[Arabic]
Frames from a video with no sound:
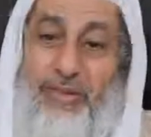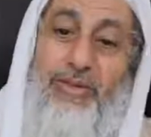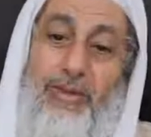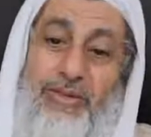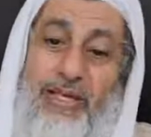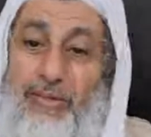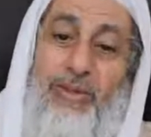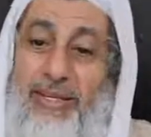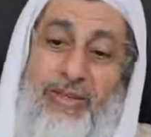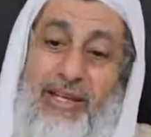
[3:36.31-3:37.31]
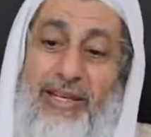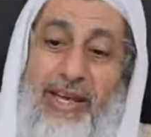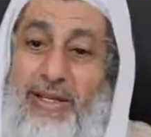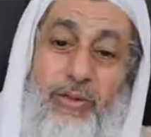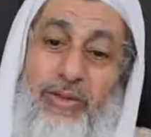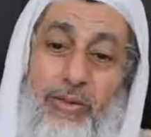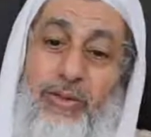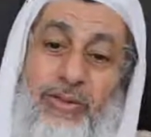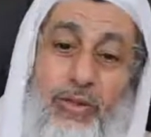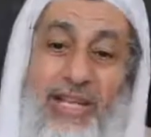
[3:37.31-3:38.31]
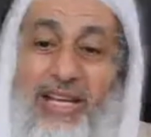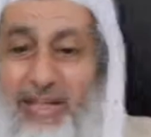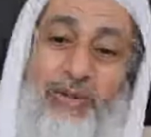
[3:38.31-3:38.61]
والصيام لا دخل له بشؤون الحياة